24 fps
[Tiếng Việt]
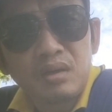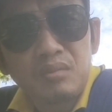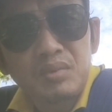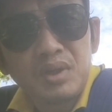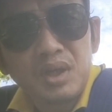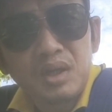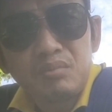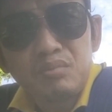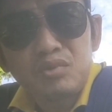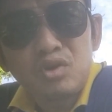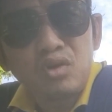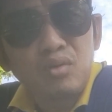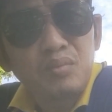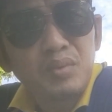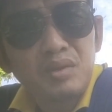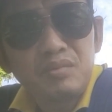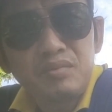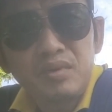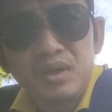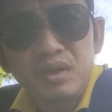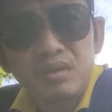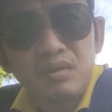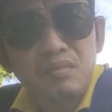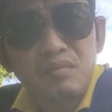cũng vậy em cho
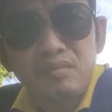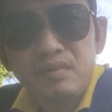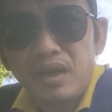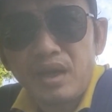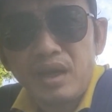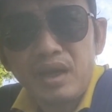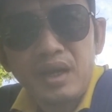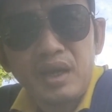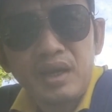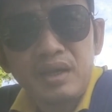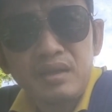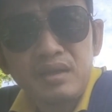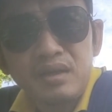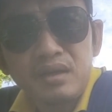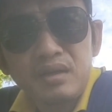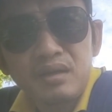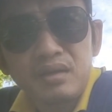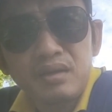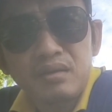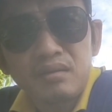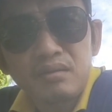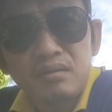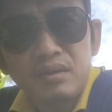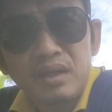miễn phí không cần ai
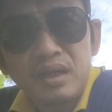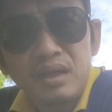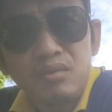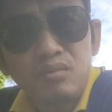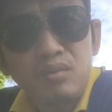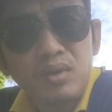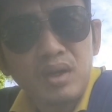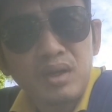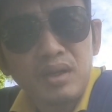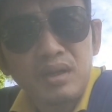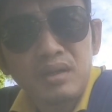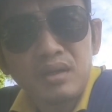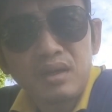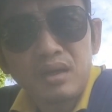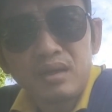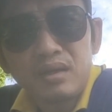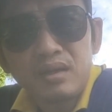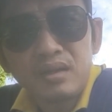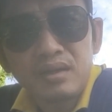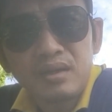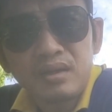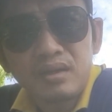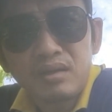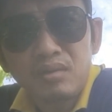chứ để qua để
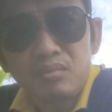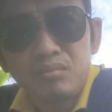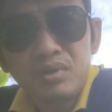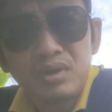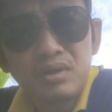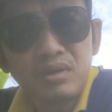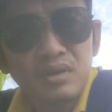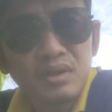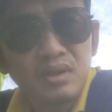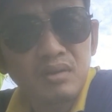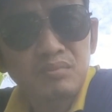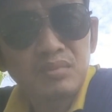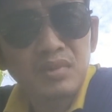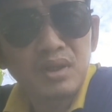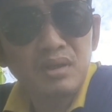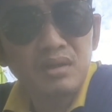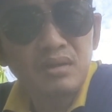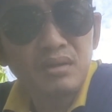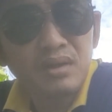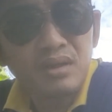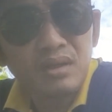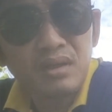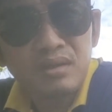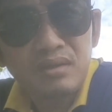lại thì cũng đưa cái thông
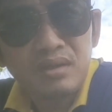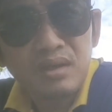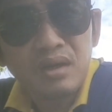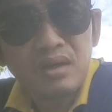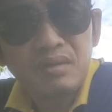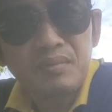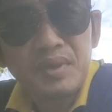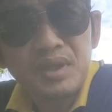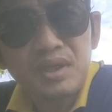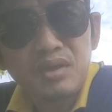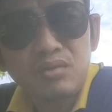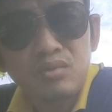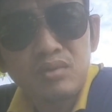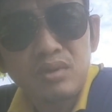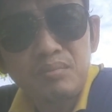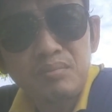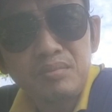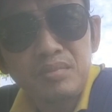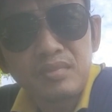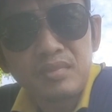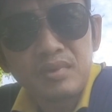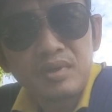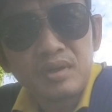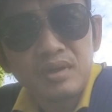tin đó lên nhờ mấy
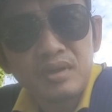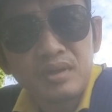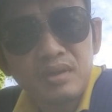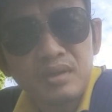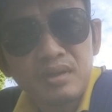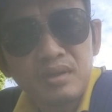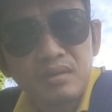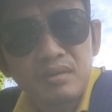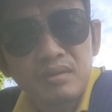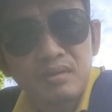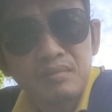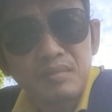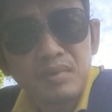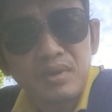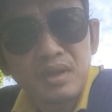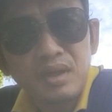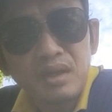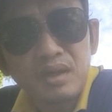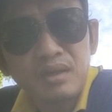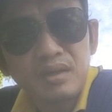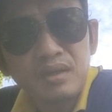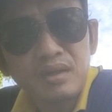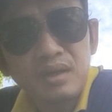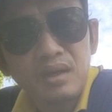youtube ừ,
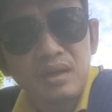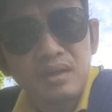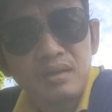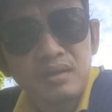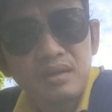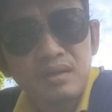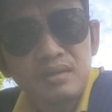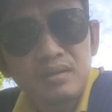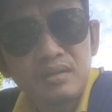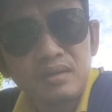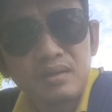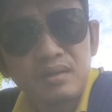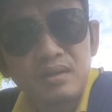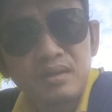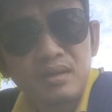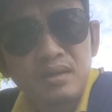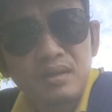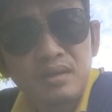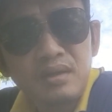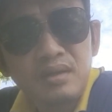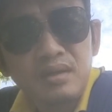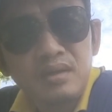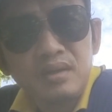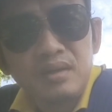nhờ cái kênh ở
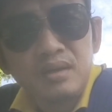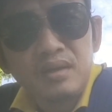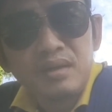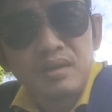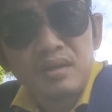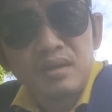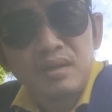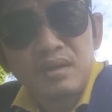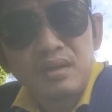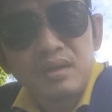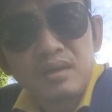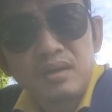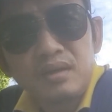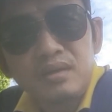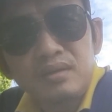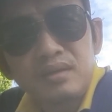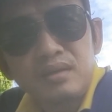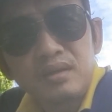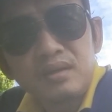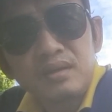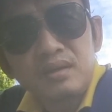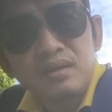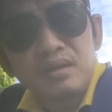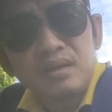ở
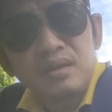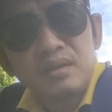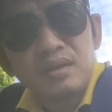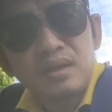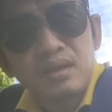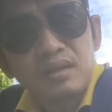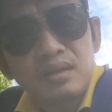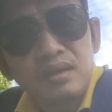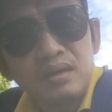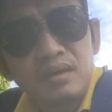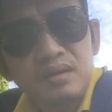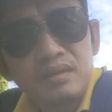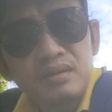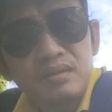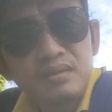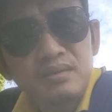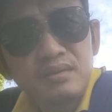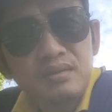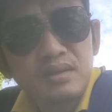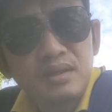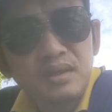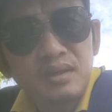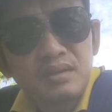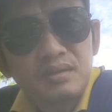ở cần thơ nó
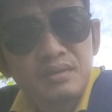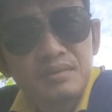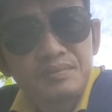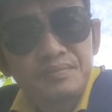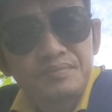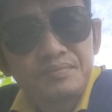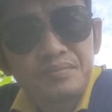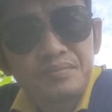đưa lên